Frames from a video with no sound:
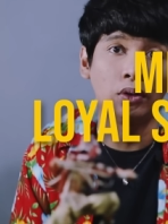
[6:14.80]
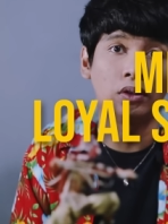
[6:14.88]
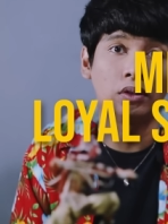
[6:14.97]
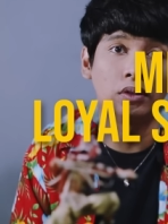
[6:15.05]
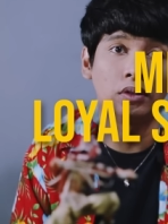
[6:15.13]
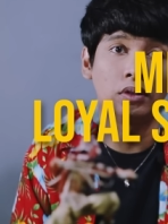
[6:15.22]

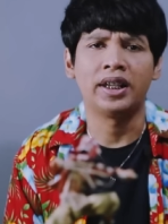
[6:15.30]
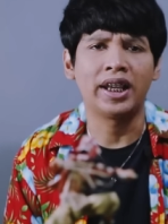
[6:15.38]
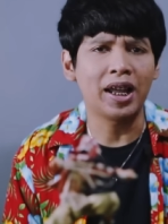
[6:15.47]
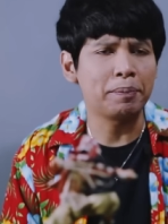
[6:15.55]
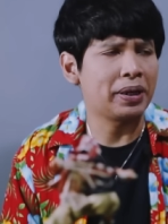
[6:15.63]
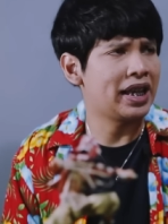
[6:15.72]
loh. Ini
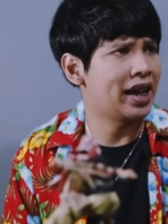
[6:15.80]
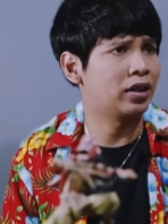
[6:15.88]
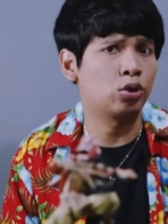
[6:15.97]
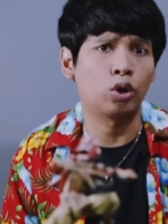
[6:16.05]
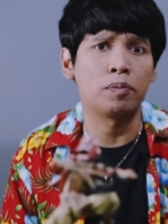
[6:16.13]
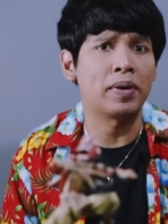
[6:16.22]
kan pilihan
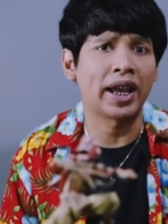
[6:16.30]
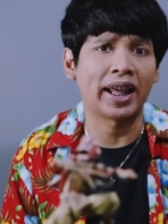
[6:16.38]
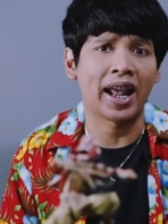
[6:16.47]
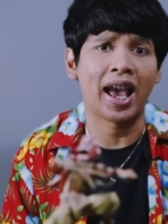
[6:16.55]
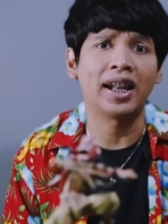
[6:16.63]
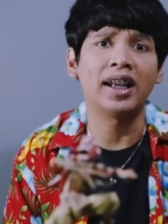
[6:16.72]
yang cukup
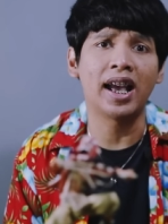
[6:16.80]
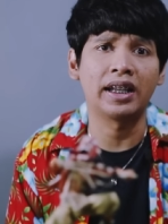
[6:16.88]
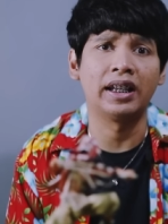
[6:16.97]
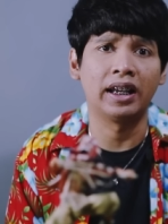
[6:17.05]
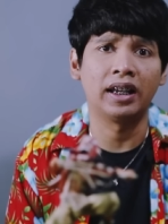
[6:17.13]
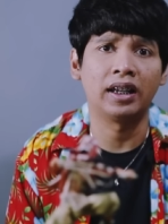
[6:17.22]
mengherankan
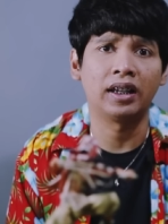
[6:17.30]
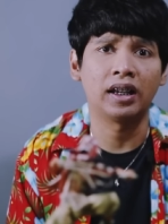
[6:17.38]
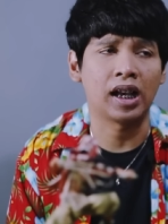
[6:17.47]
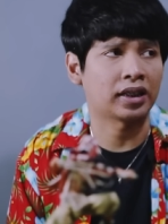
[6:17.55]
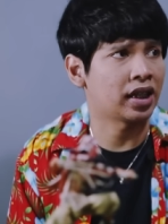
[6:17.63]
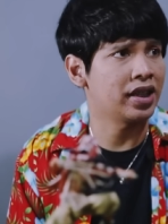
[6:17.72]
ya.
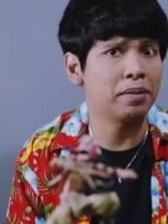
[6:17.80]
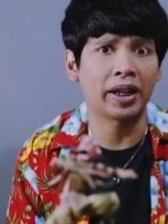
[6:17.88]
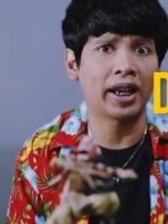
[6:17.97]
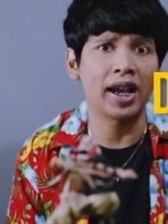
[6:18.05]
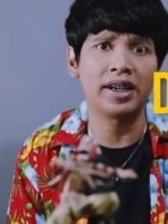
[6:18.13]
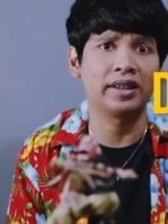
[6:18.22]
Katanya
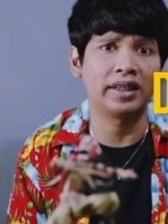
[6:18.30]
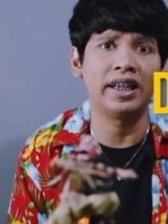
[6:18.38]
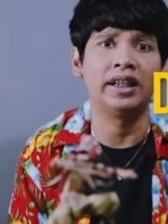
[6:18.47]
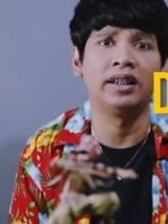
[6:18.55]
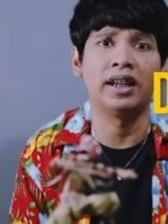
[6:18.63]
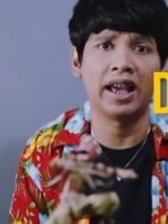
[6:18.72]
mereka
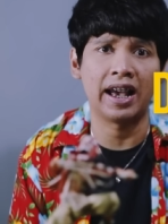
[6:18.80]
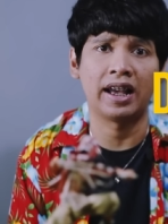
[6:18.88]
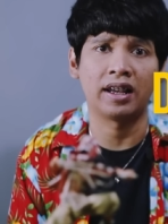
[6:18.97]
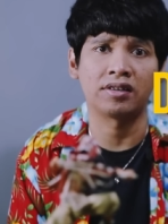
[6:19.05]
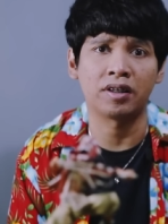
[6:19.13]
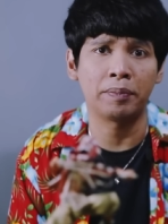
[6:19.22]

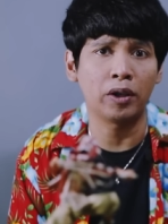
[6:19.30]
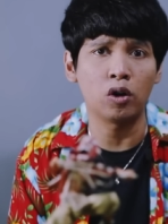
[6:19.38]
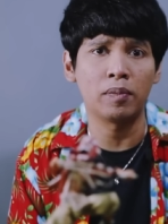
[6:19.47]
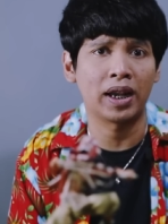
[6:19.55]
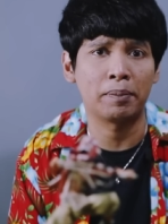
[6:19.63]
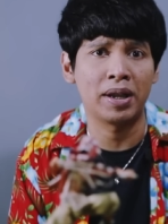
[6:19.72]
dipindah, tapi kok
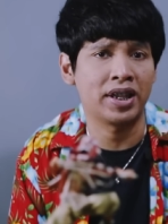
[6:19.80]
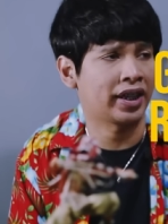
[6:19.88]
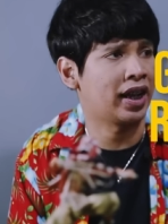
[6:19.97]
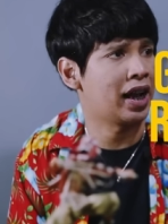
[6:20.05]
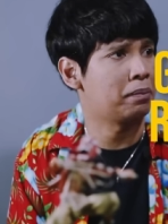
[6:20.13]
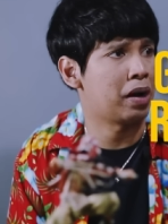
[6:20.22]
malah banyak
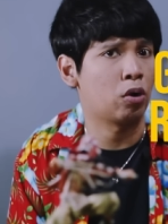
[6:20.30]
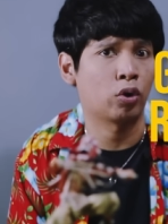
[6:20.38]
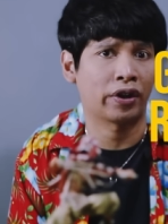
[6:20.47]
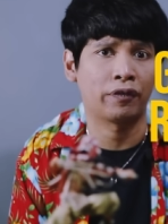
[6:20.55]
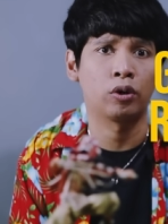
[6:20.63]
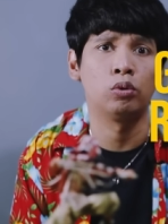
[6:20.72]
yang nggak mau
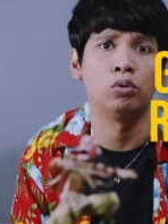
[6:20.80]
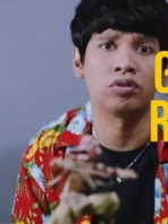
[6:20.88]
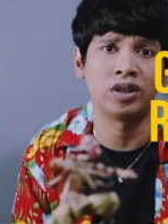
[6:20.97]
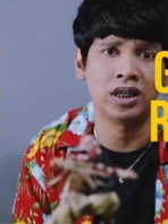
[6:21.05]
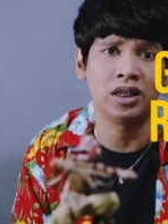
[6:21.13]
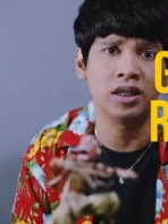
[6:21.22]

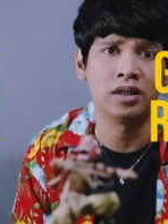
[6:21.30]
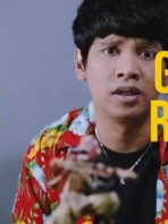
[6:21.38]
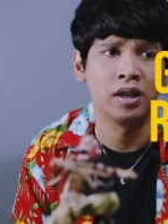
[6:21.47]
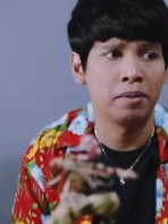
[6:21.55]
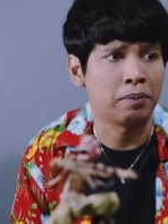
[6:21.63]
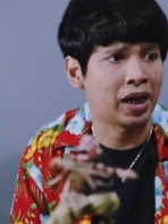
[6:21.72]
revolusi,
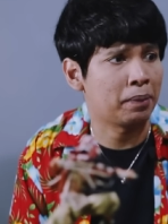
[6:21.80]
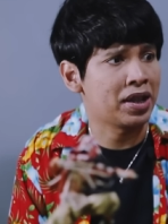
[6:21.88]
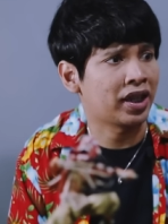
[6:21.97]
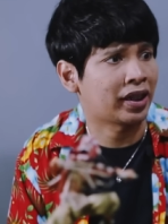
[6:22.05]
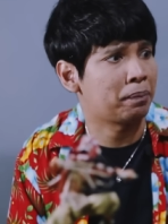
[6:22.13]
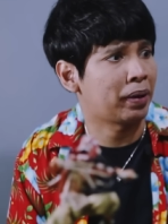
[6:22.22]
malah
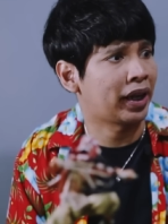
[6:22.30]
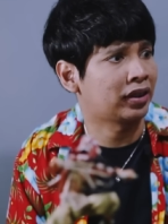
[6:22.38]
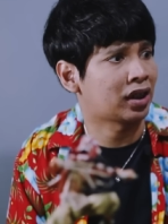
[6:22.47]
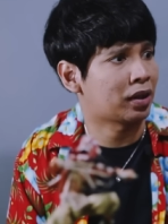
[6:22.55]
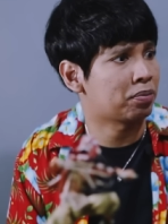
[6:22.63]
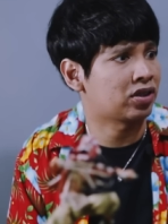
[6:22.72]
banyak yang
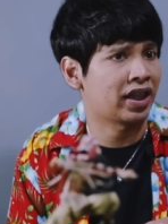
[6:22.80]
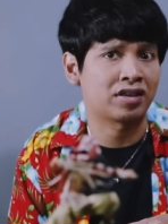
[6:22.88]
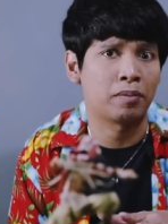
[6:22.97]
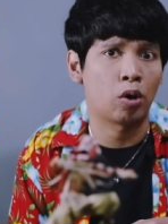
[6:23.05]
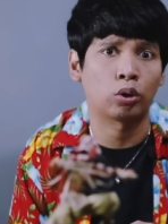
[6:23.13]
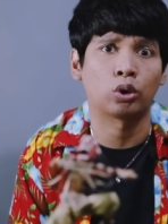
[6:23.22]
pengen tetap stay
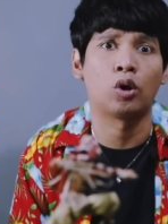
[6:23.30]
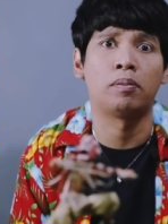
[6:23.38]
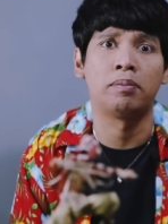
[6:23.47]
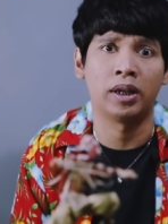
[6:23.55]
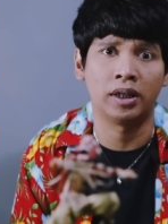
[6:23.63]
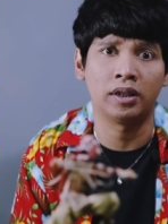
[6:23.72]
sama
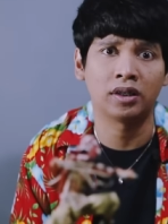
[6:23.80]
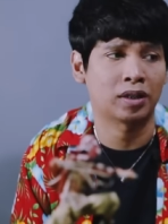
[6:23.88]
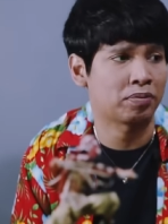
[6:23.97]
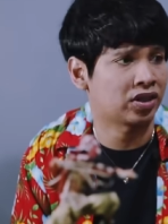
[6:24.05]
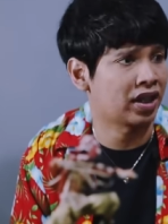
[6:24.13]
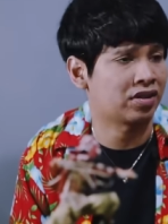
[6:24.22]
Ottoman,
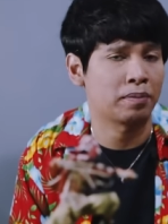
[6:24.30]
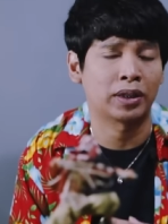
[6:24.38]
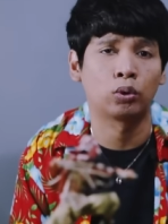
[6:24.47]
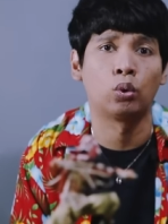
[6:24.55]
tetap stay sama